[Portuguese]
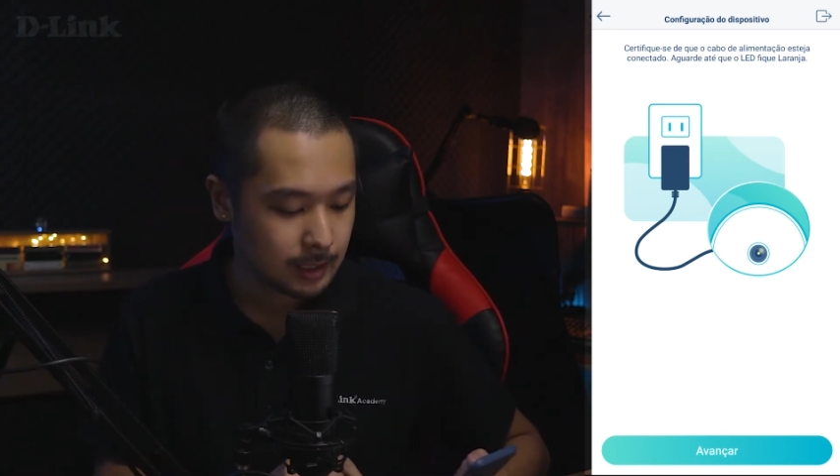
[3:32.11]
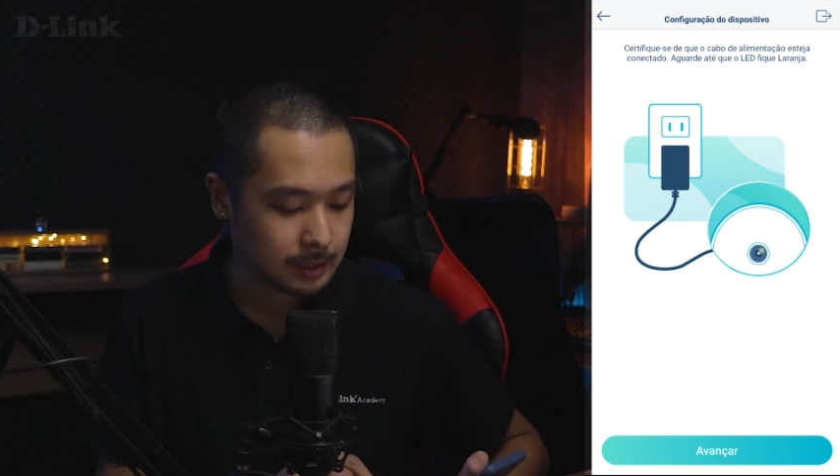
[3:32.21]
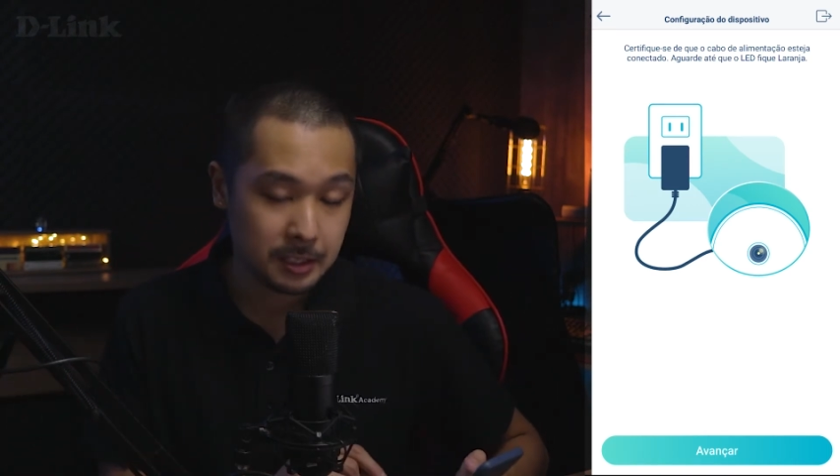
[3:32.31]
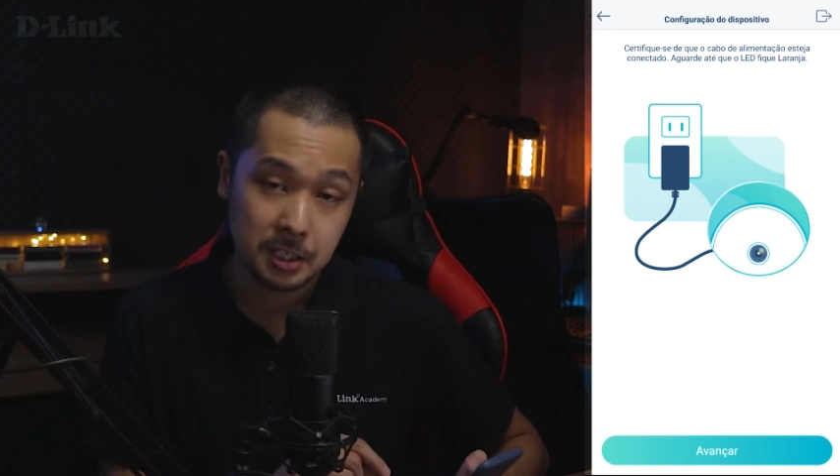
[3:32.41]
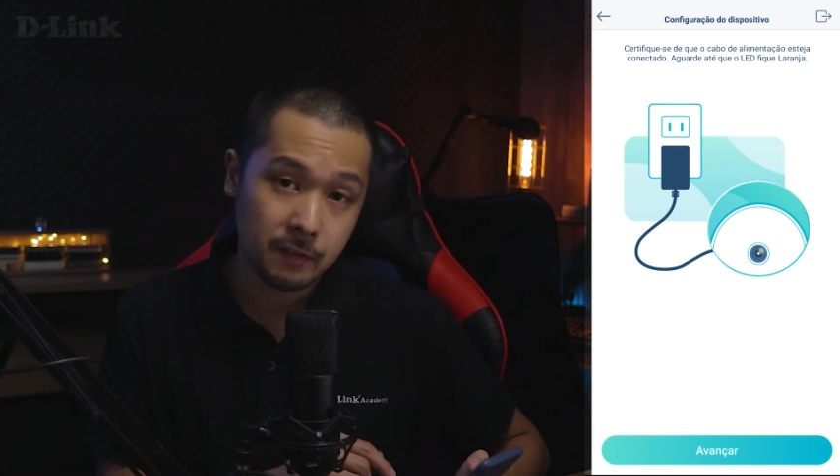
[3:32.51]

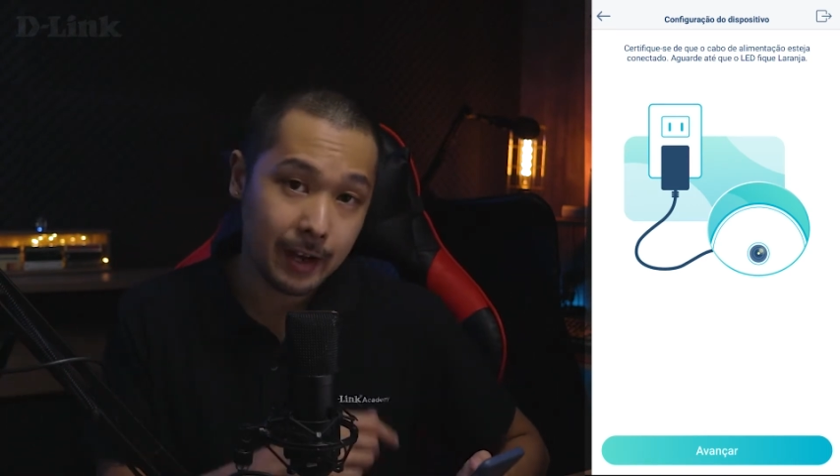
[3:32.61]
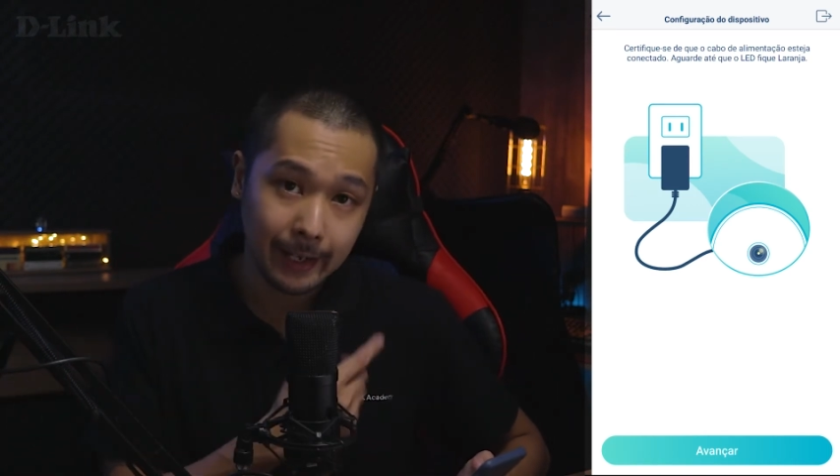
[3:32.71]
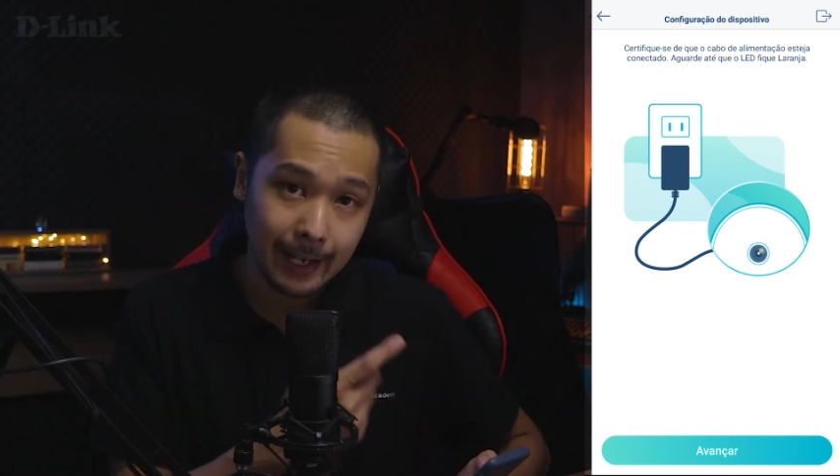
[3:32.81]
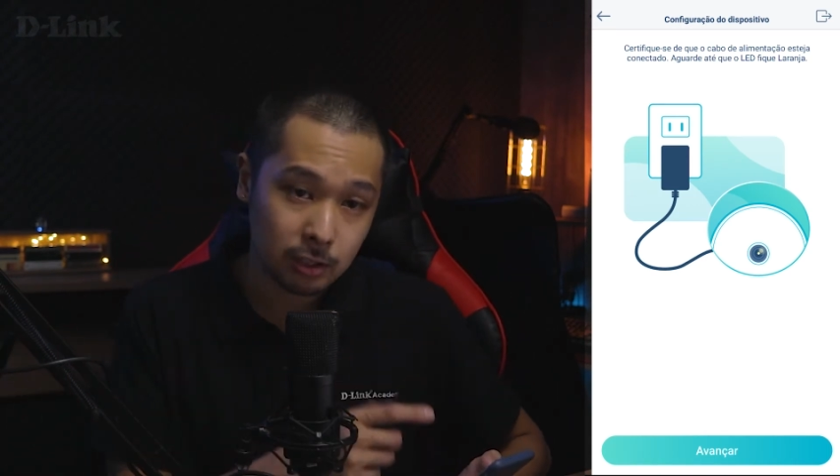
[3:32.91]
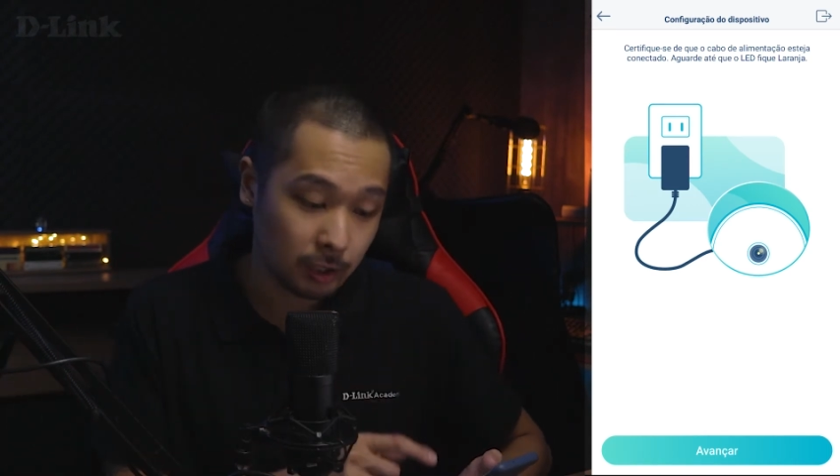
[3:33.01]
Se
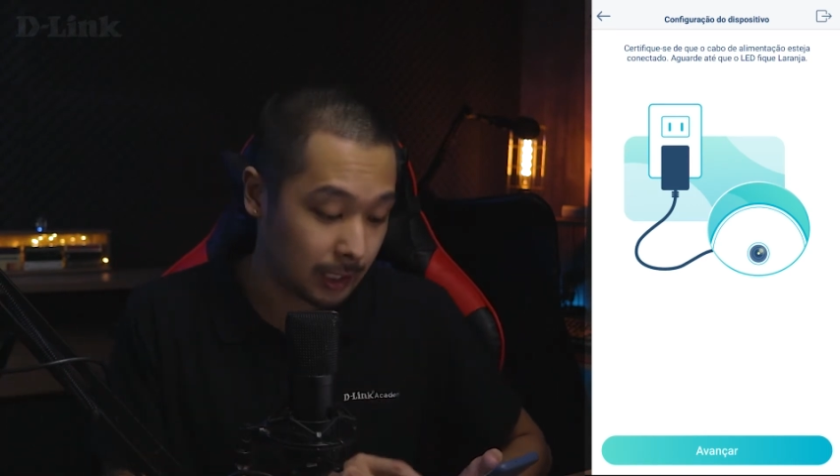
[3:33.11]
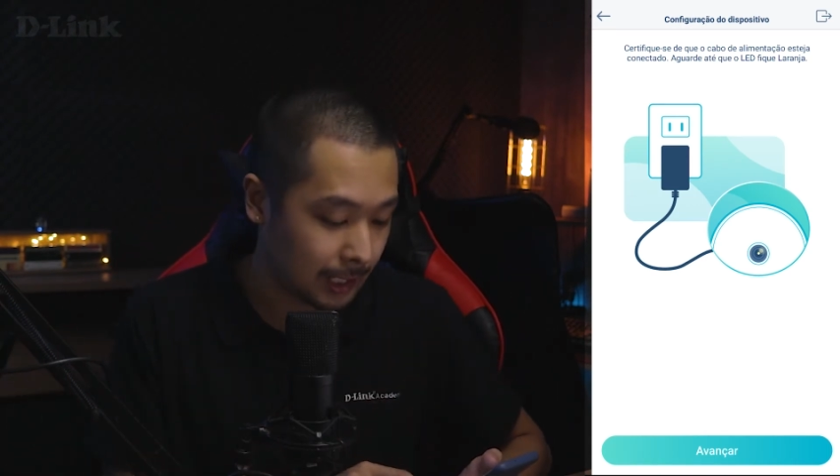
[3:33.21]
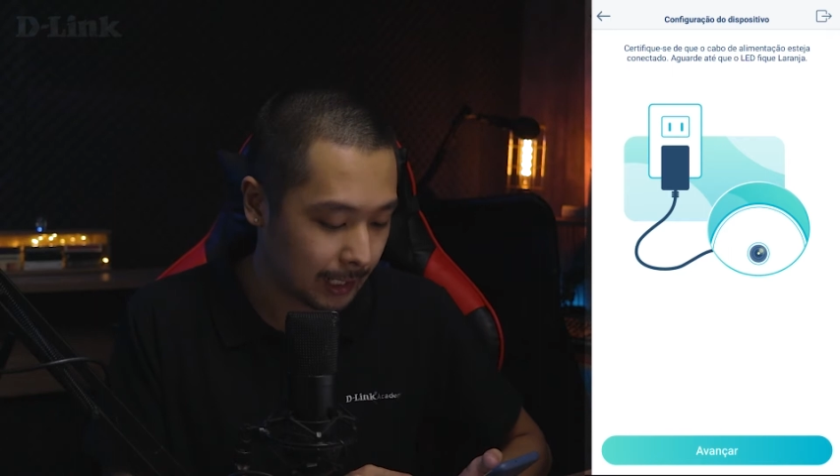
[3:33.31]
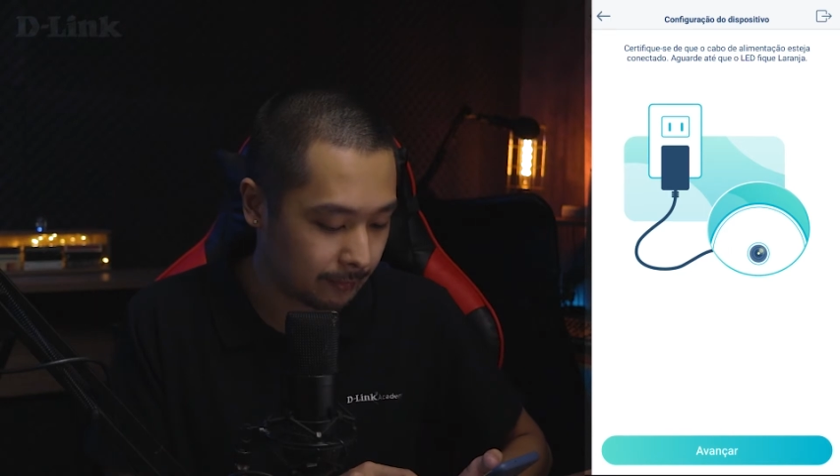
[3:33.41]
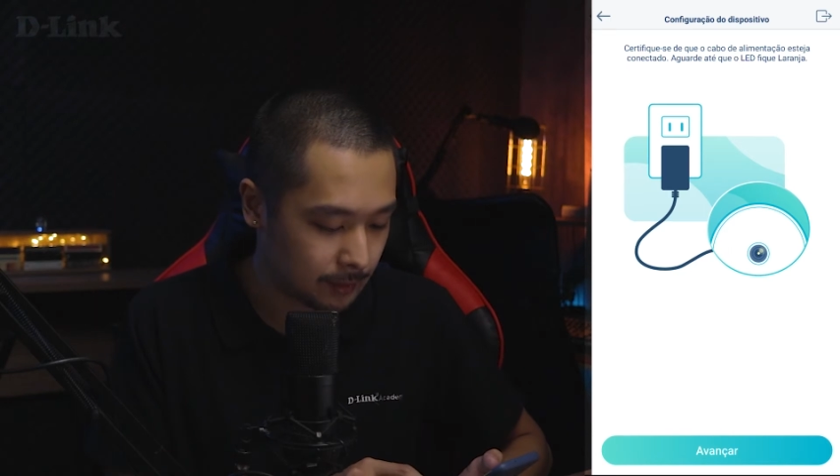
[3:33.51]
estiver, é só
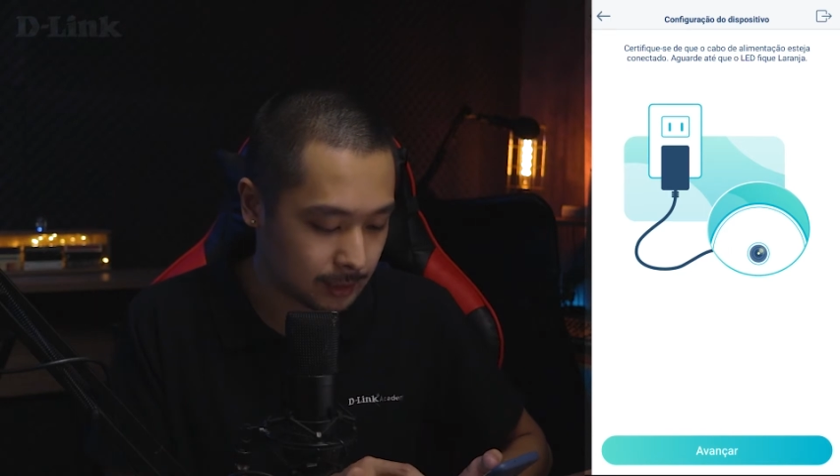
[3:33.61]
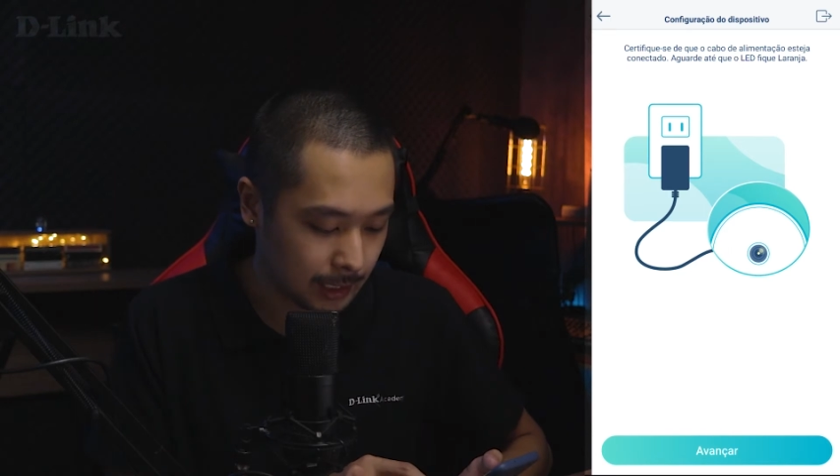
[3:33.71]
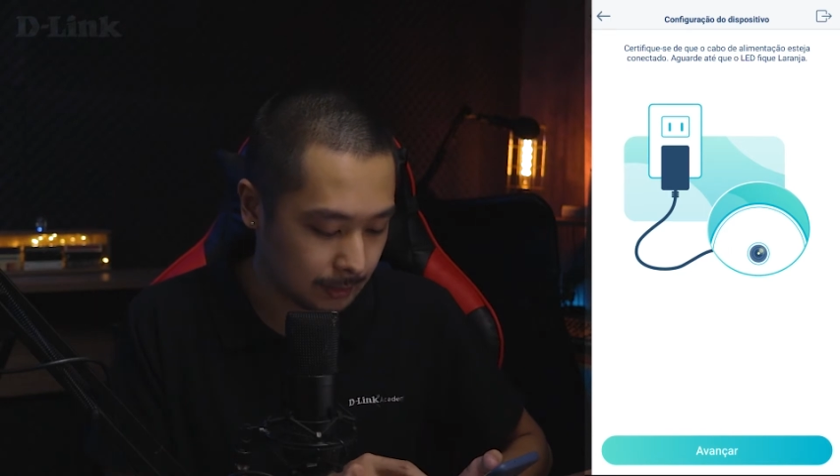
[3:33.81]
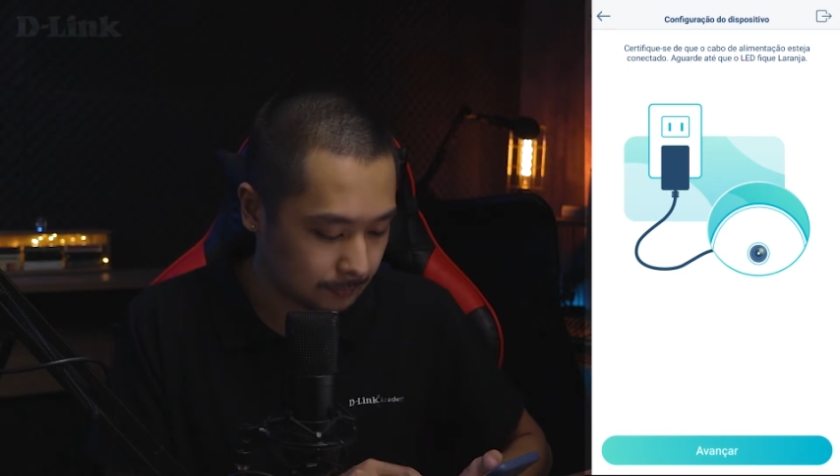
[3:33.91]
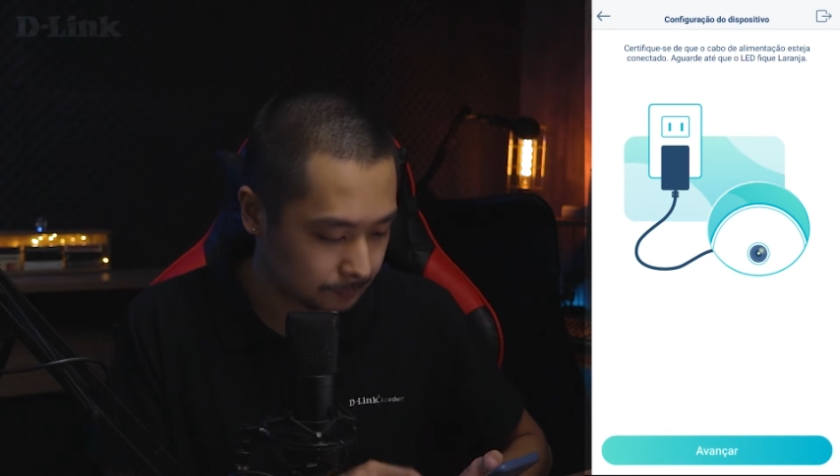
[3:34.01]
clicar em
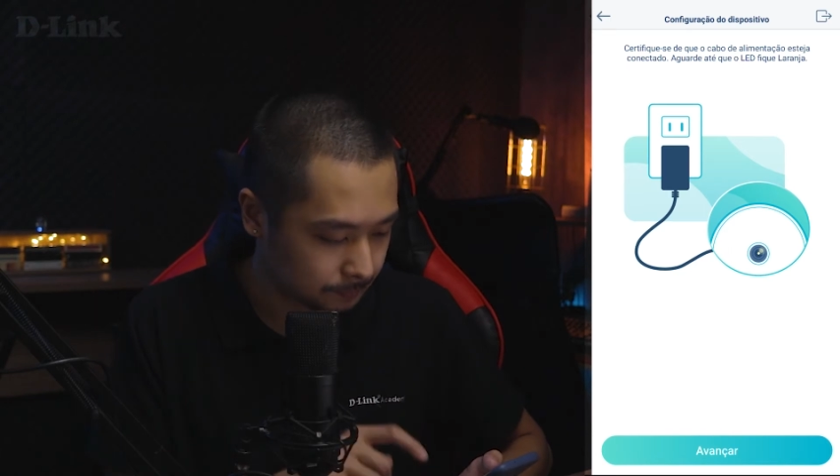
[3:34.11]
avançar.